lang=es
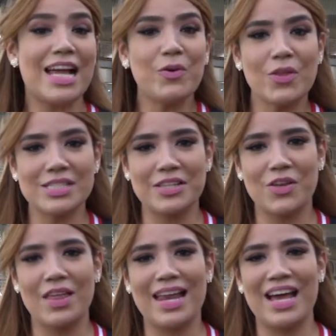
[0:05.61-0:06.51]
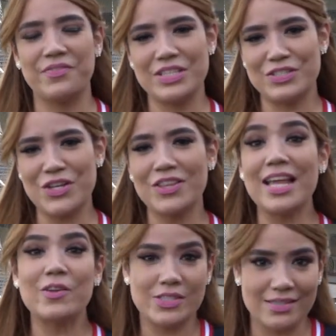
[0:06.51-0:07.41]
Saludos a toda la afición
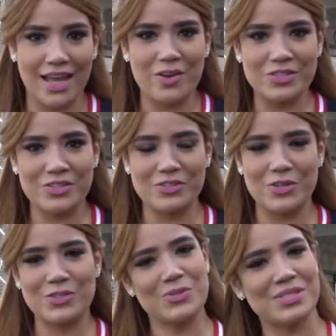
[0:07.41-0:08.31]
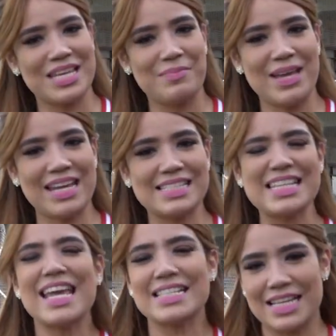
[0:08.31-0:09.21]
de los Tecos. Yo soy Susi Jiménez
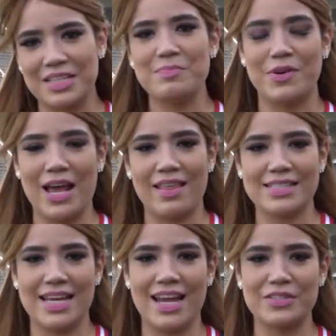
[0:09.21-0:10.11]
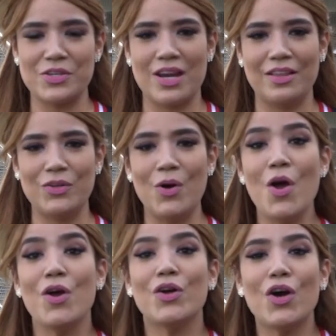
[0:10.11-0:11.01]
y esta temporada estaré accionando
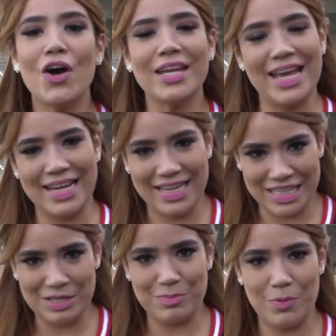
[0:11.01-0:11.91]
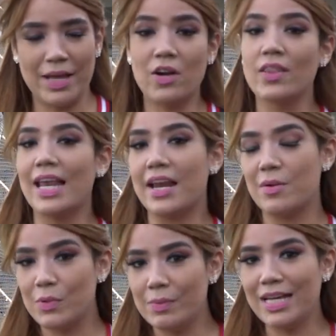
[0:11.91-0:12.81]
con el equipo. Vengo de la
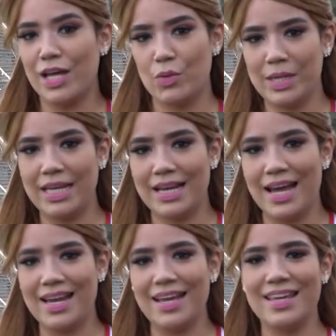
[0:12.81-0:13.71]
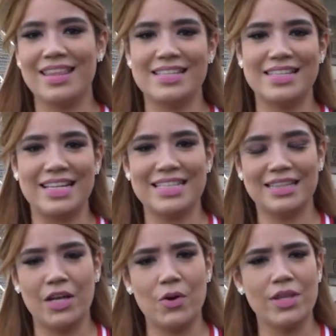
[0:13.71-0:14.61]
República Dominicana y desde allá
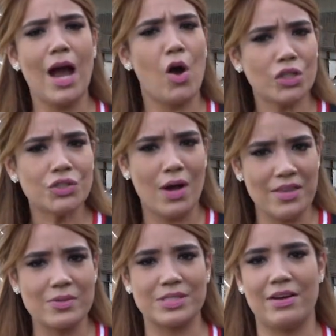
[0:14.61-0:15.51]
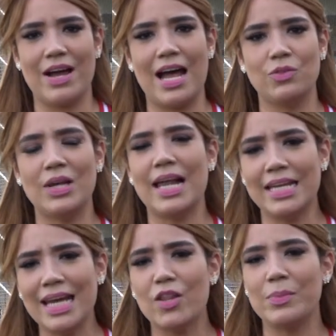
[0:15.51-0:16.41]
tengo ya ocho años trabajando en la
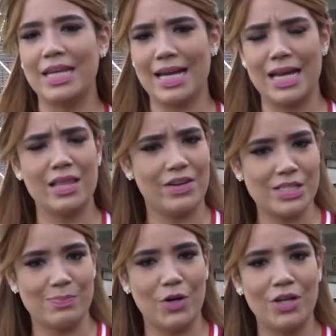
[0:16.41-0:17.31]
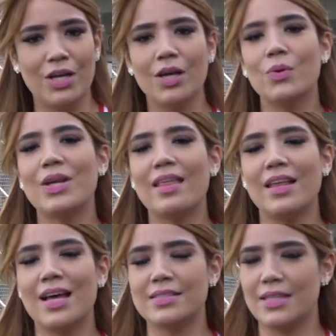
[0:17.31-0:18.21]
Liga Dominicana de Béisbol, una de
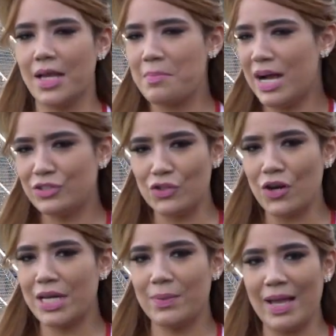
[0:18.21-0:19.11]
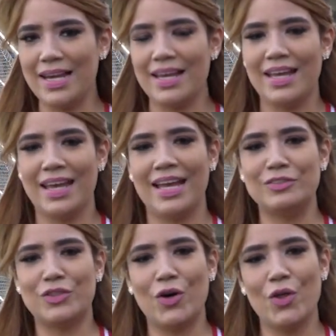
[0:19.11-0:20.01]
las de mayor nivel
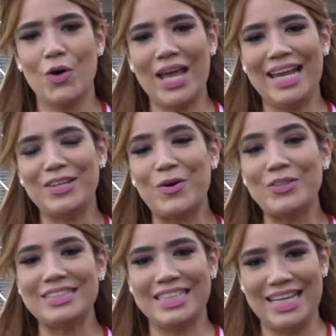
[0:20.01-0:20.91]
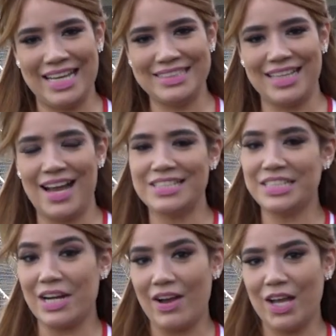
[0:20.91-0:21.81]
en todo el continente. Allí
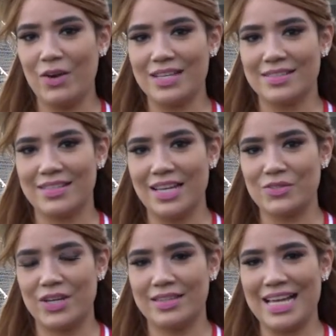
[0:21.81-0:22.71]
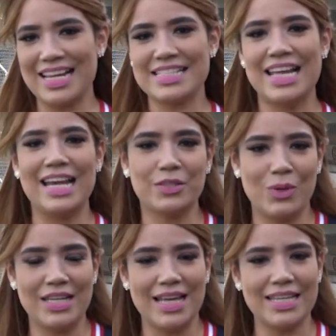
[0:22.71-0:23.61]
trabajé con las Estrellas Orientales y en la
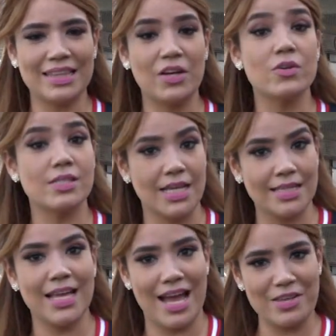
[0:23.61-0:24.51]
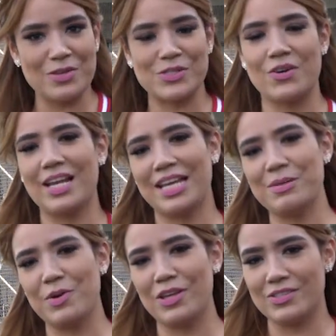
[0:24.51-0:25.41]
actualidad ya tengo siete años con el
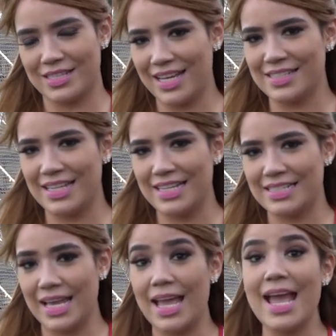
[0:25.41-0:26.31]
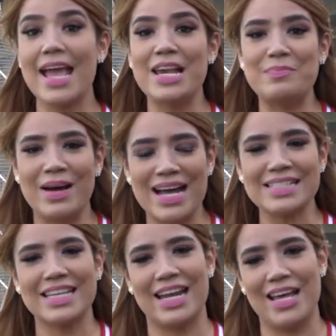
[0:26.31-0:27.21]
equipo de los Tigres del Licey, el
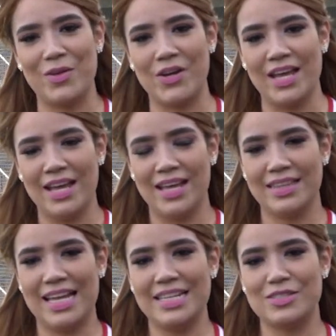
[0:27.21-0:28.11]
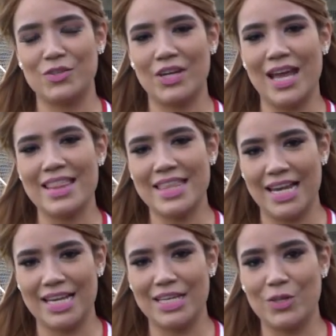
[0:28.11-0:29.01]
más ganador de la historia de
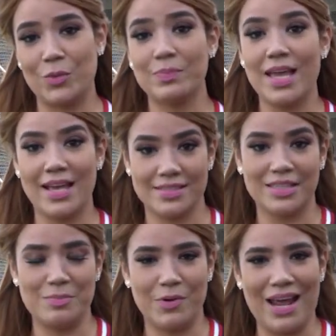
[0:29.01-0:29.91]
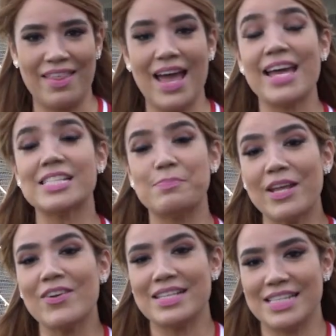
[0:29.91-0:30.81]
la Lido. Esta temporada
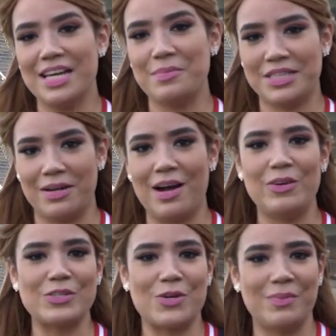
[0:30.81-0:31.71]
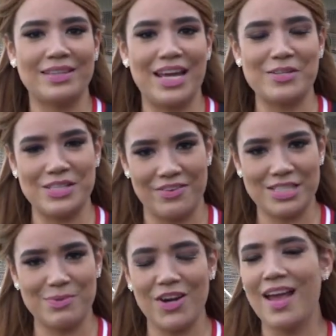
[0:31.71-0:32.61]
espero que sigan mi trabajo en los comentarios de
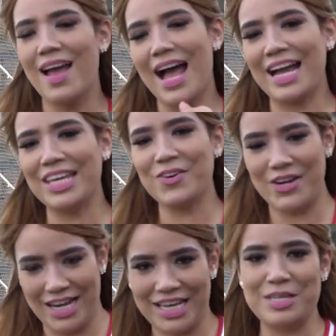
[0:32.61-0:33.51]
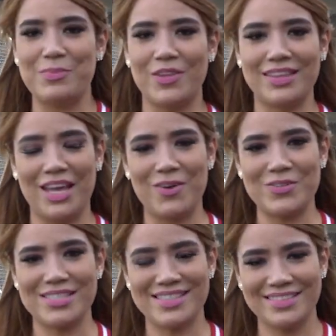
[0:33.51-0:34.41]
béisbol aquí con el equipo de
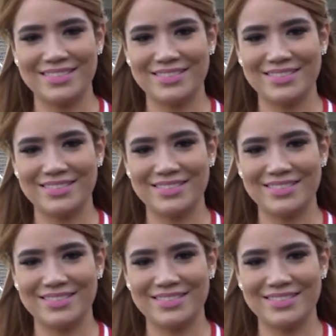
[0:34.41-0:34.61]
Tecos.